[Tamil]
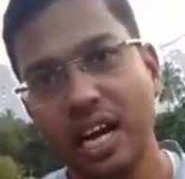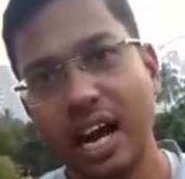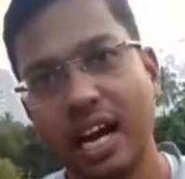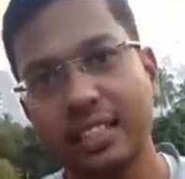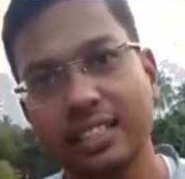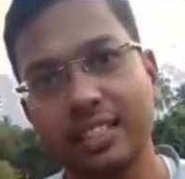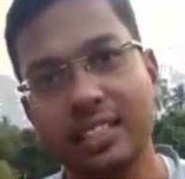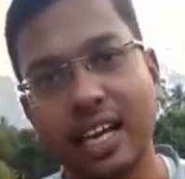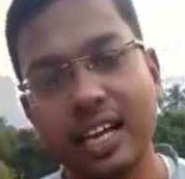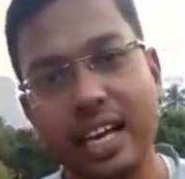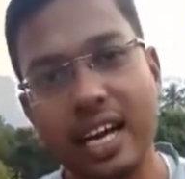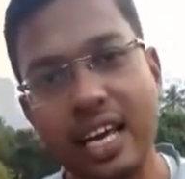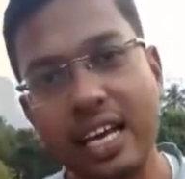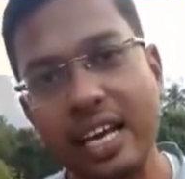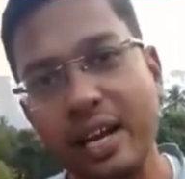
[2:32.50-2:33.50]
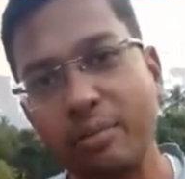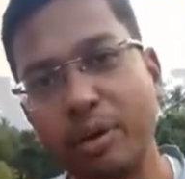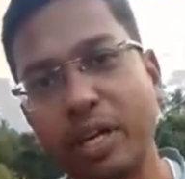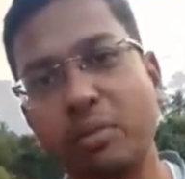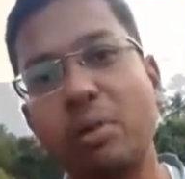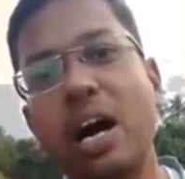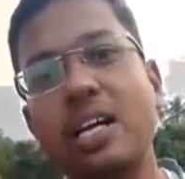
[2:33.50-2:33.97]
அது தன்னிலையில்
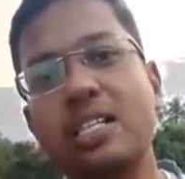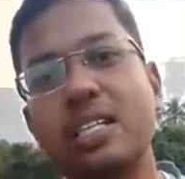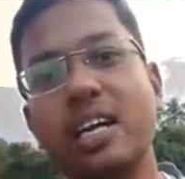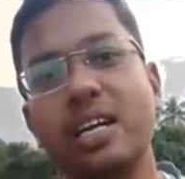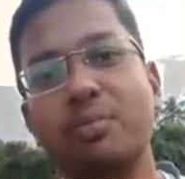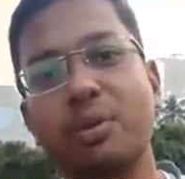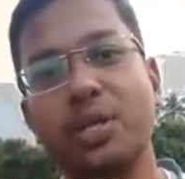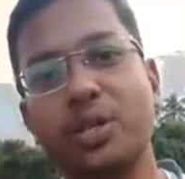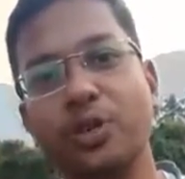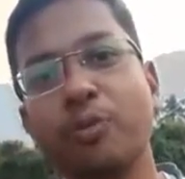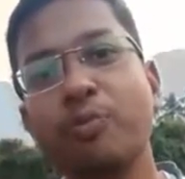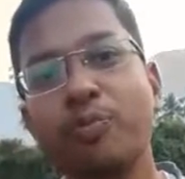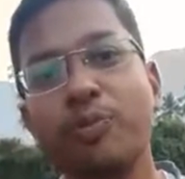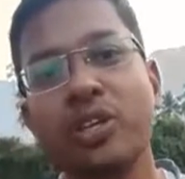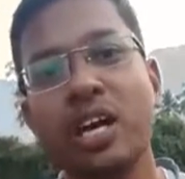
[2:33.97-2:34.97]
ஏற்பட்ட மாற்றங்களை பற்றியும்